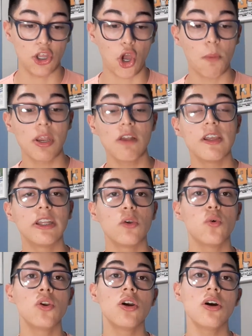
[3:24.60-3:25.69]

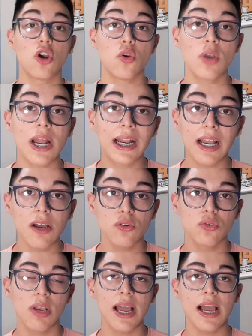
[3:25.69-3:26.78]
2021 eh, con una
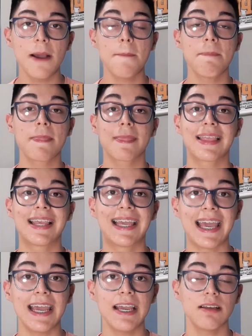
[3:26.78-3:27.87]
cláusula
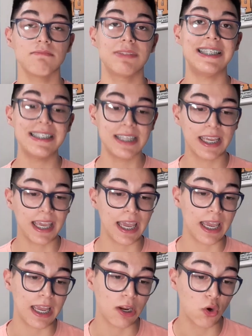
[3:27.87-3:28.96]
que dice
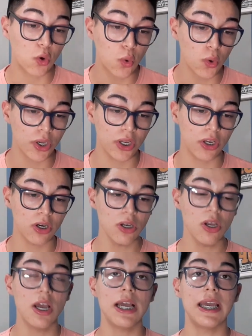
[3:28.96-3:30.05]
que en junio
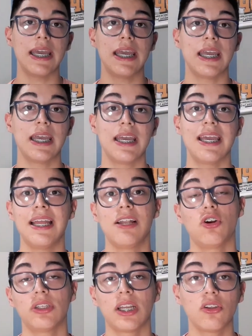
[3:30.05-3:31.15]
eh, el
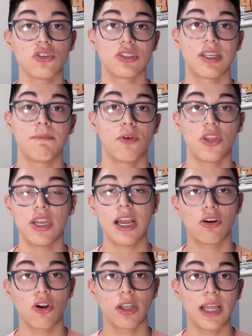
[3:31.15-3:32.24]
contrato se podría
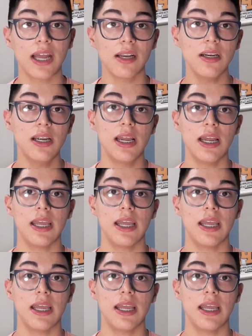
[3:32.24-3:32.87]
cortar